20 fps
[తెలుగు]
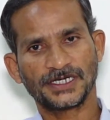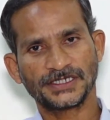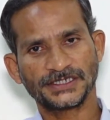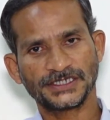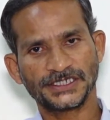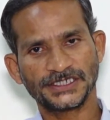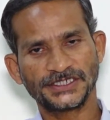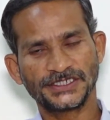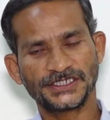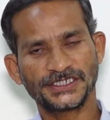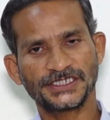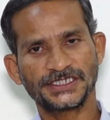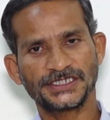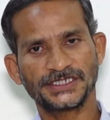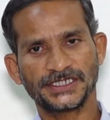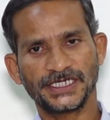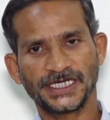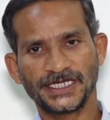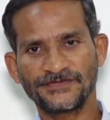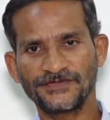జస్టిస్
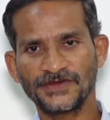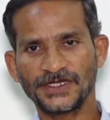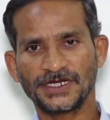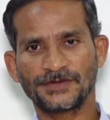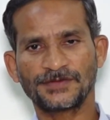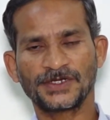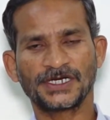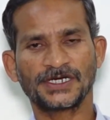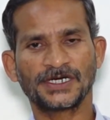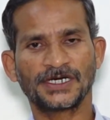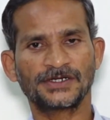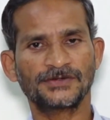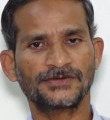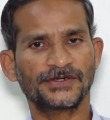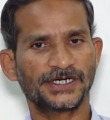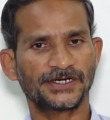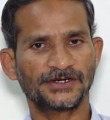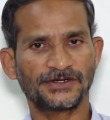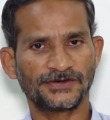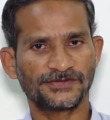ఎన్వి రమణ గారు
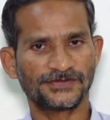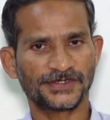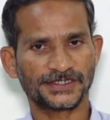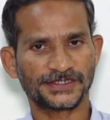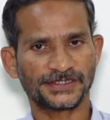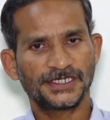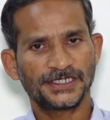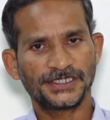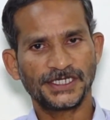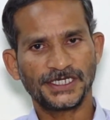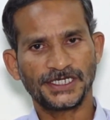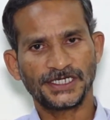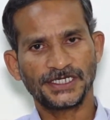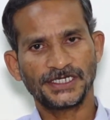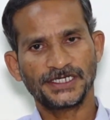రెండవ వ్యక్తి ఇది